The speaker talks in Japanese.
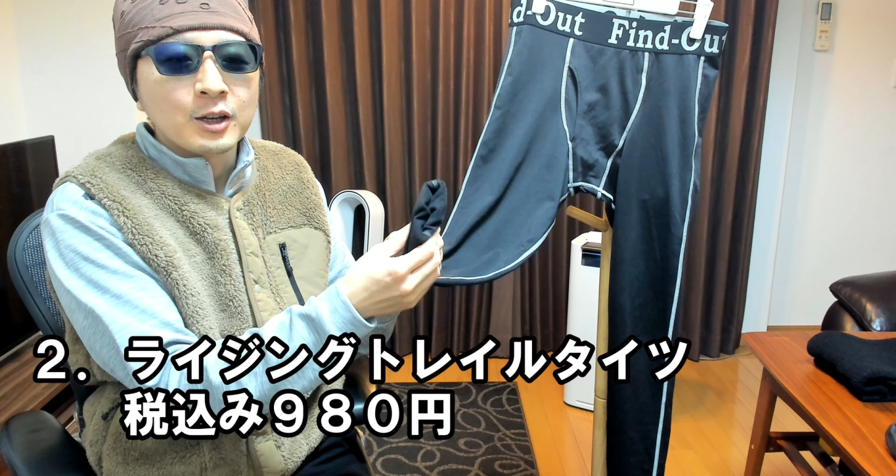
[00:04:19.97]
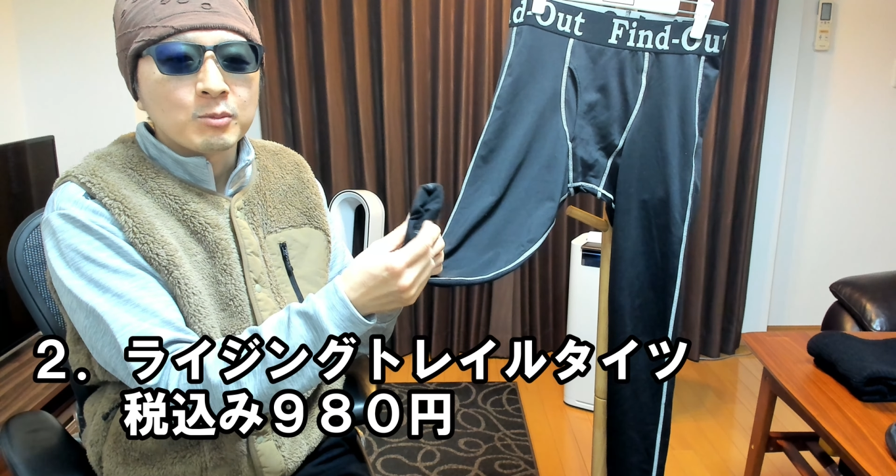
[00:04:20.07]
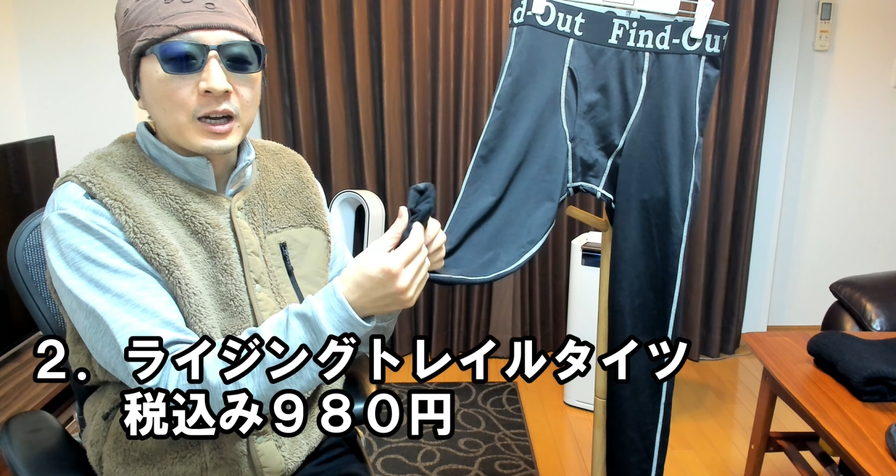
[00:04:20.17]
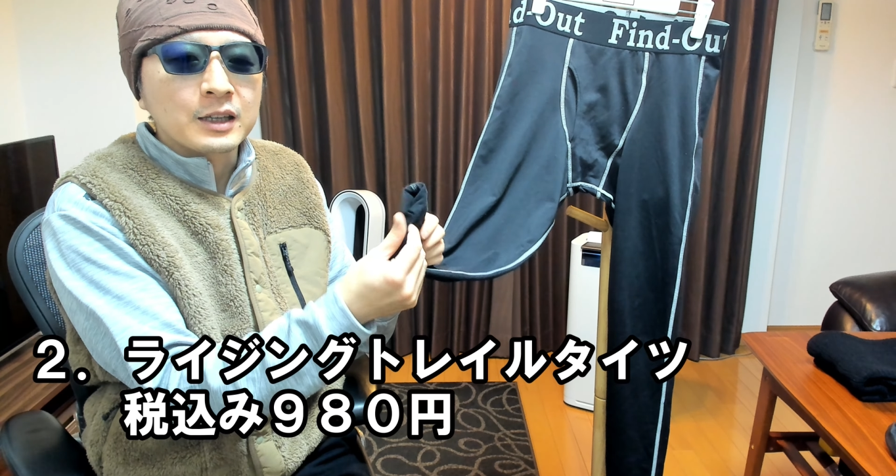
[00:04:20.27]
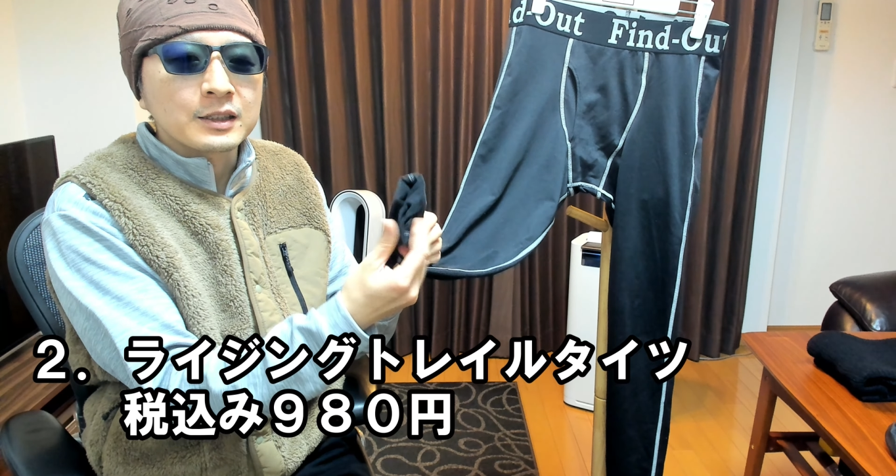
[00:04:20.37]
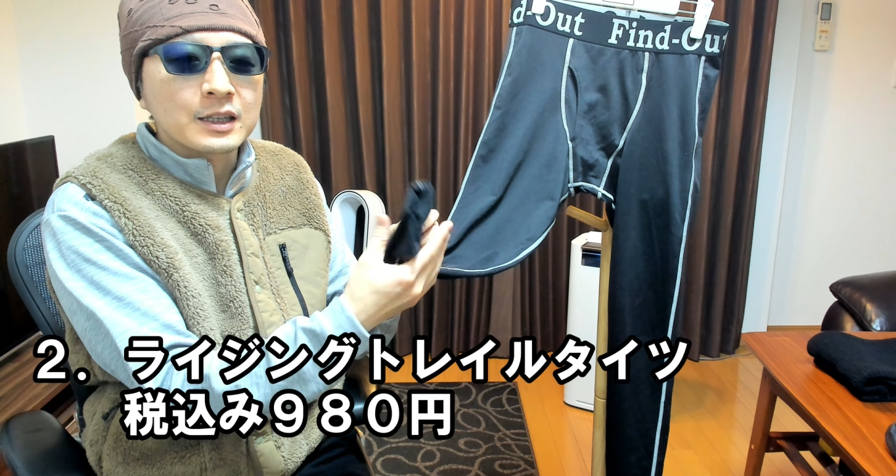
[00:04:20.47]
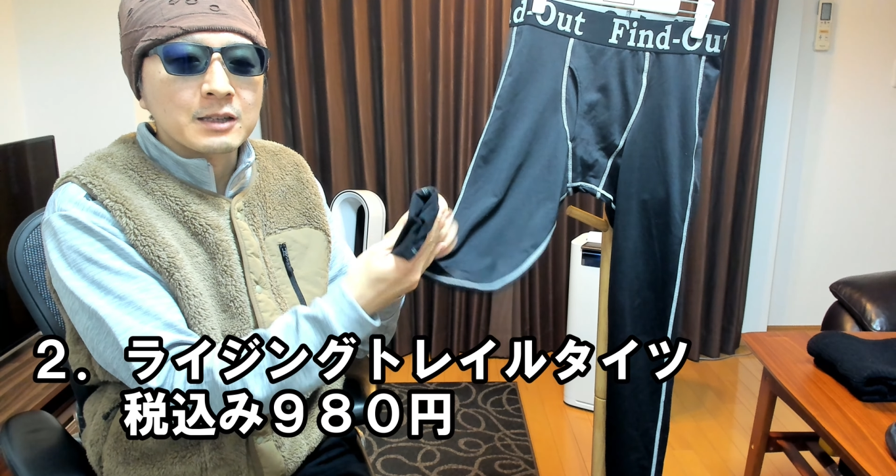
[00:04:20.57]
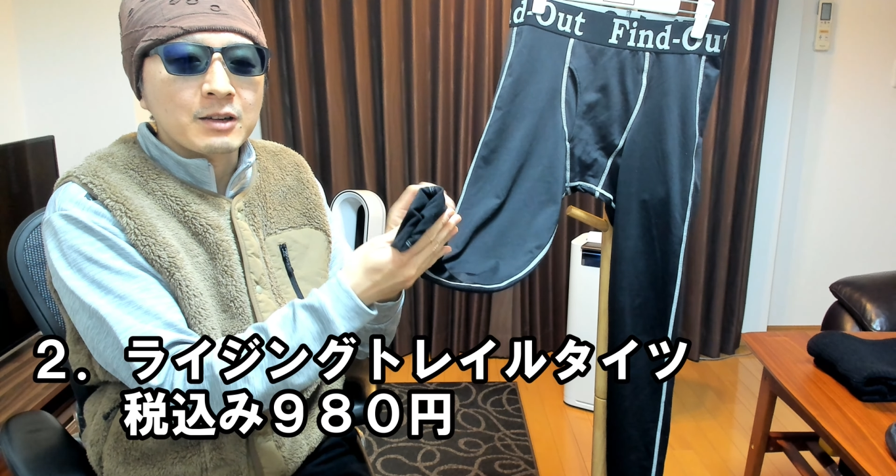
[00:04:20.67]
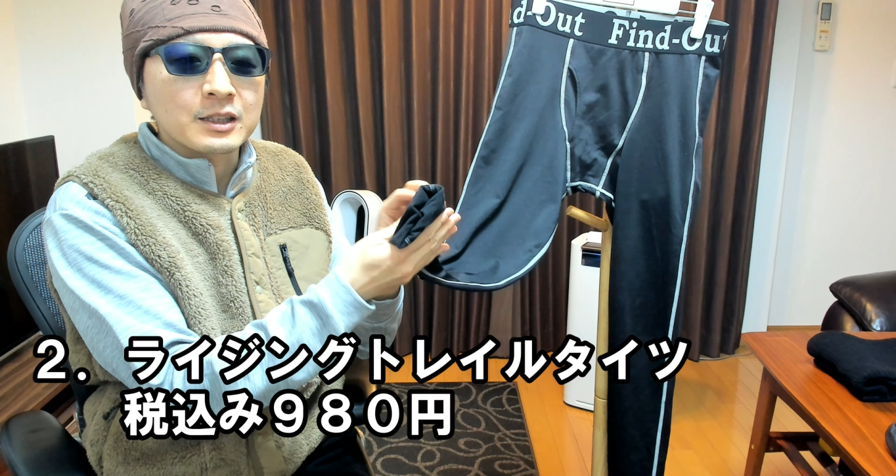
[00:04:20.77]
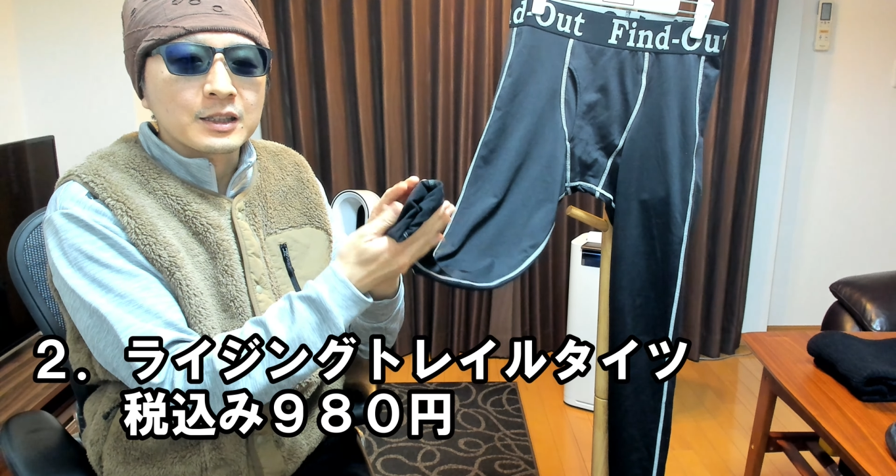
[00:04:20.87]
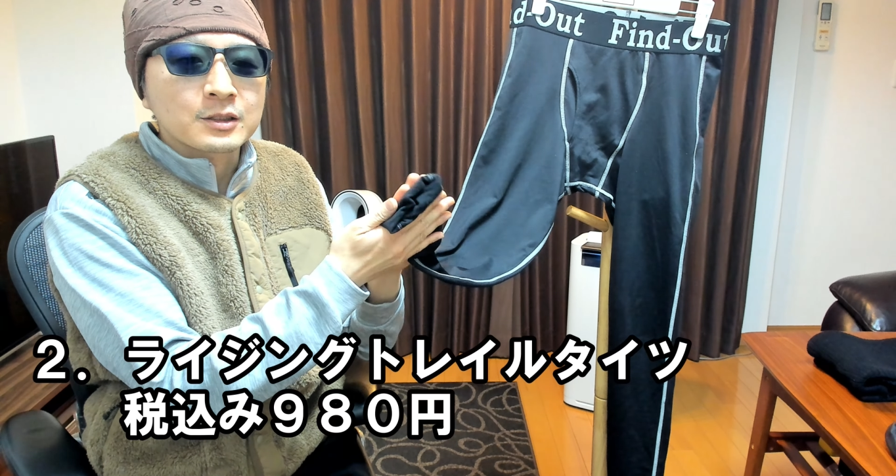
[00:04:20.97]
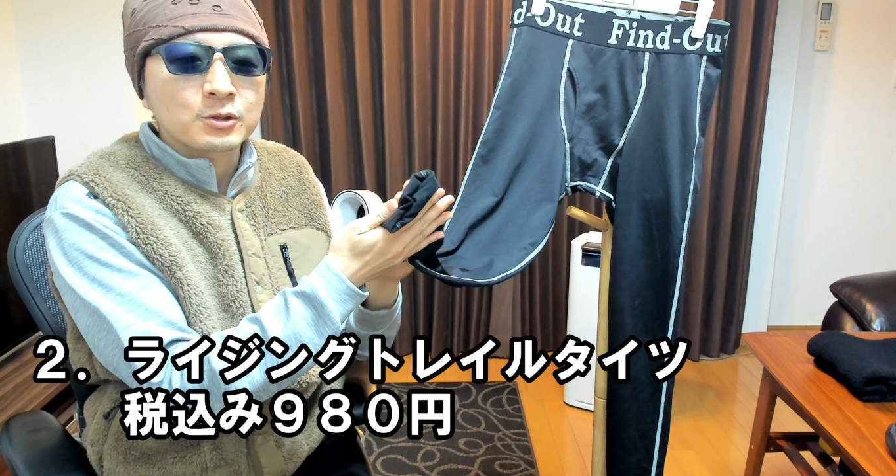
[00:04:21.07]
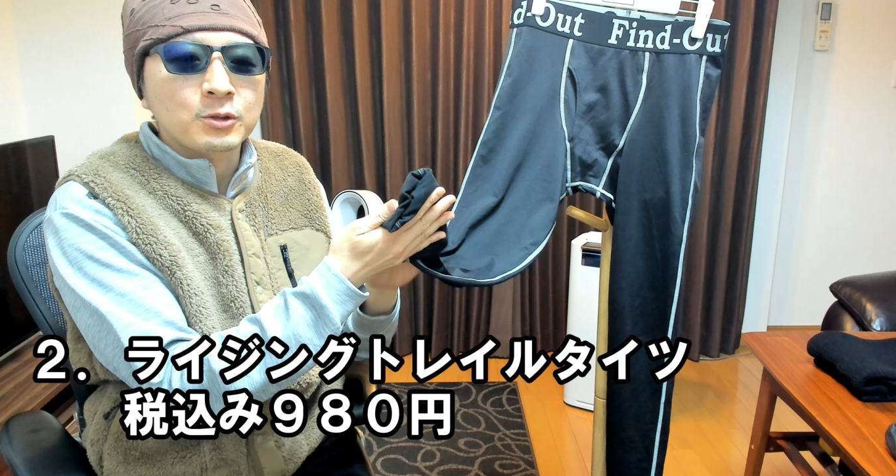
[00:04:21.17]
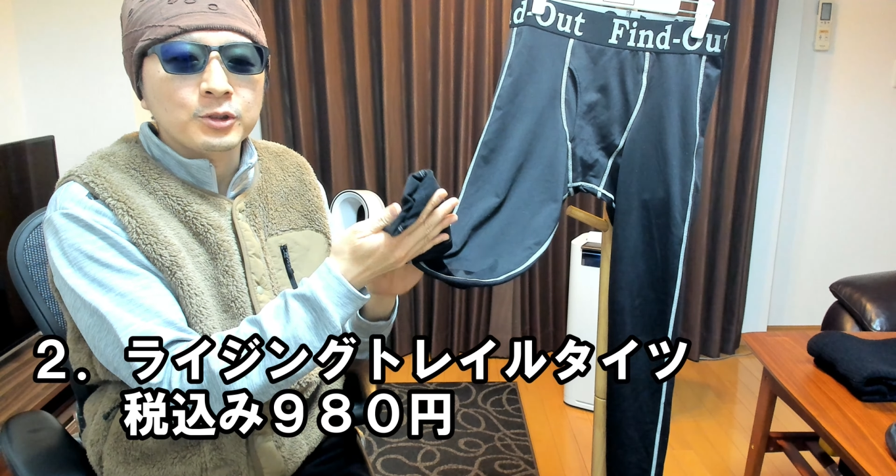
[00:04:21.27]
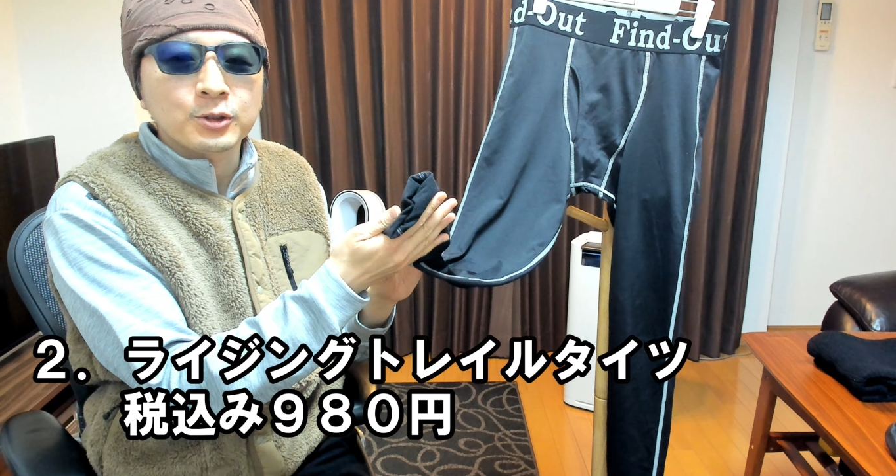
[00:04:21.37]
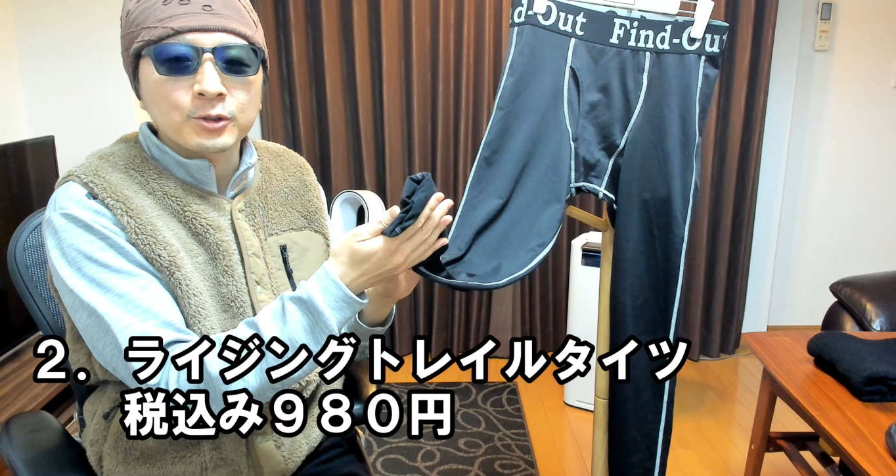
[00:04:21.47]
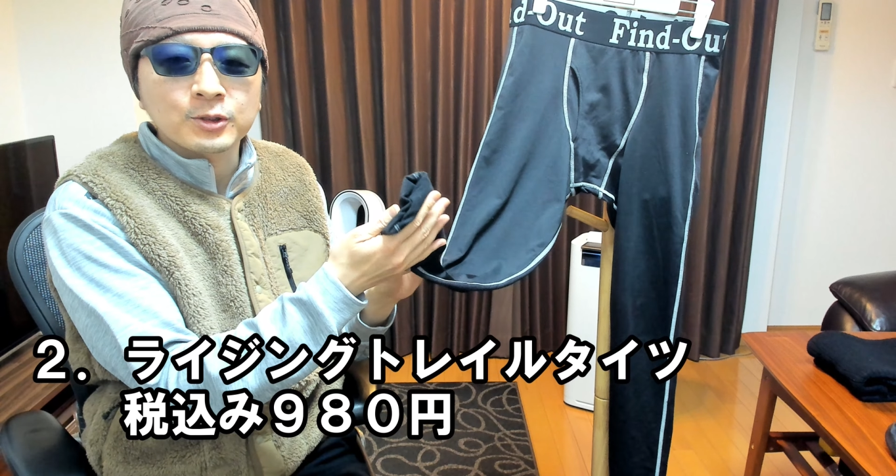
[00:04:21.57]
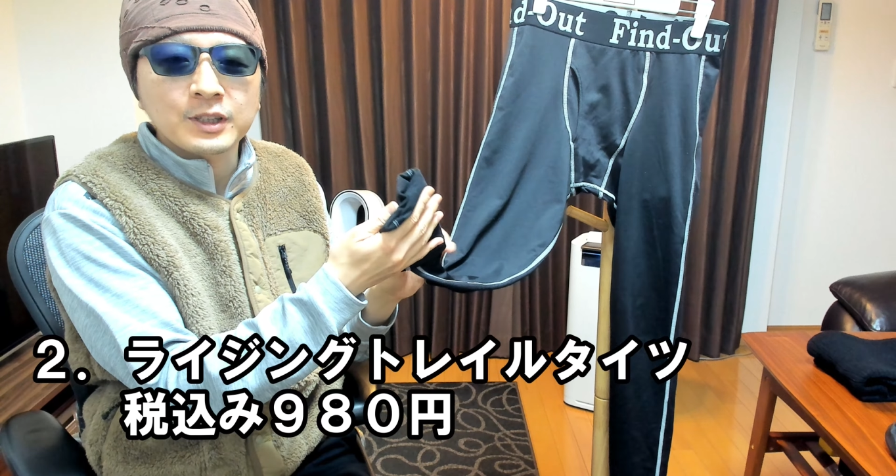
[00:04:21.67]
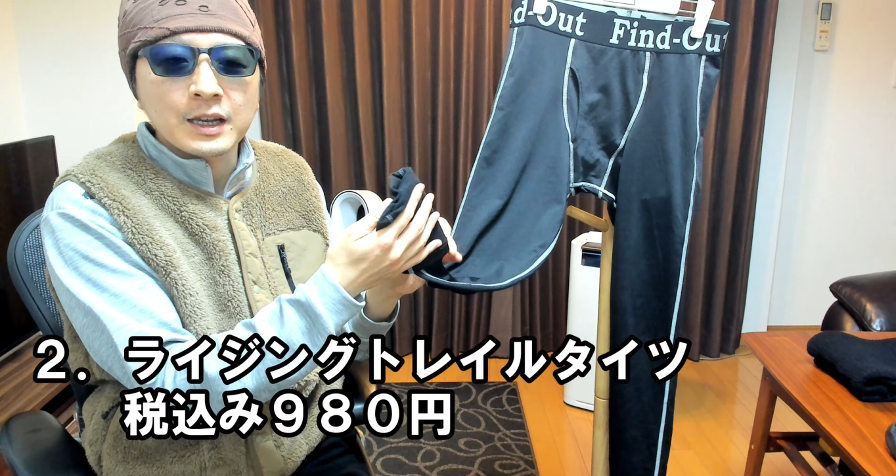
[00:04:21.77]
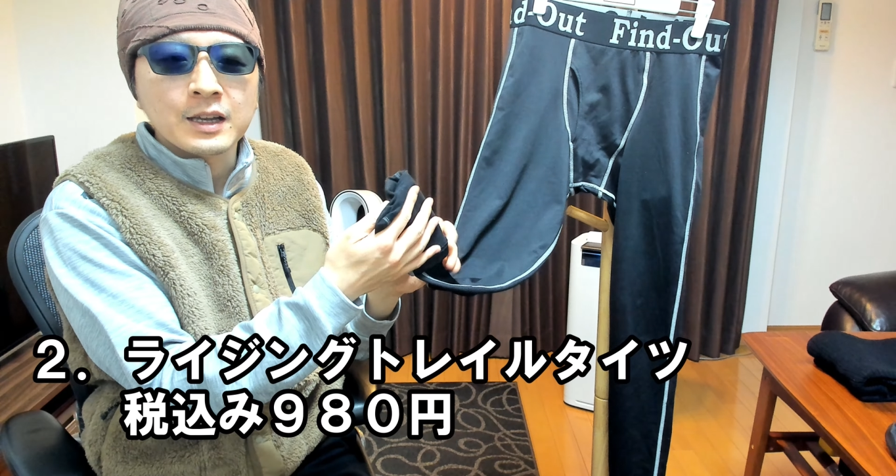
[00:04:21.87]
肌触りがすごい良く
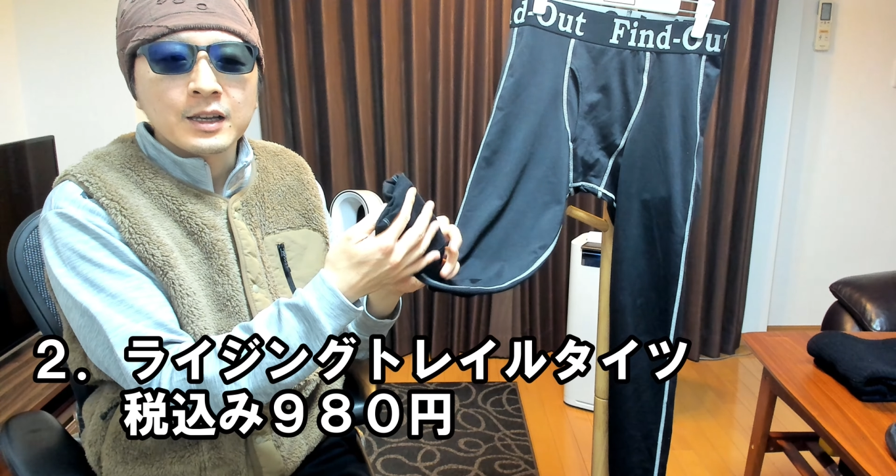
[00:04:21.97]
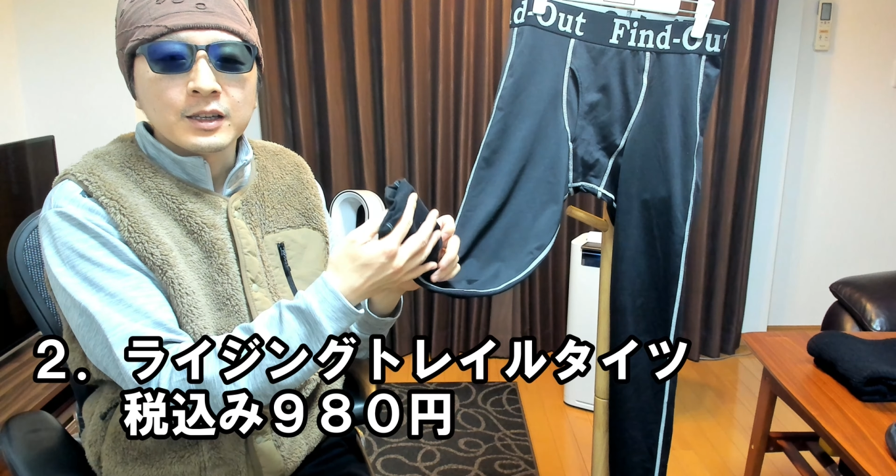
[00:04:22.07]
て、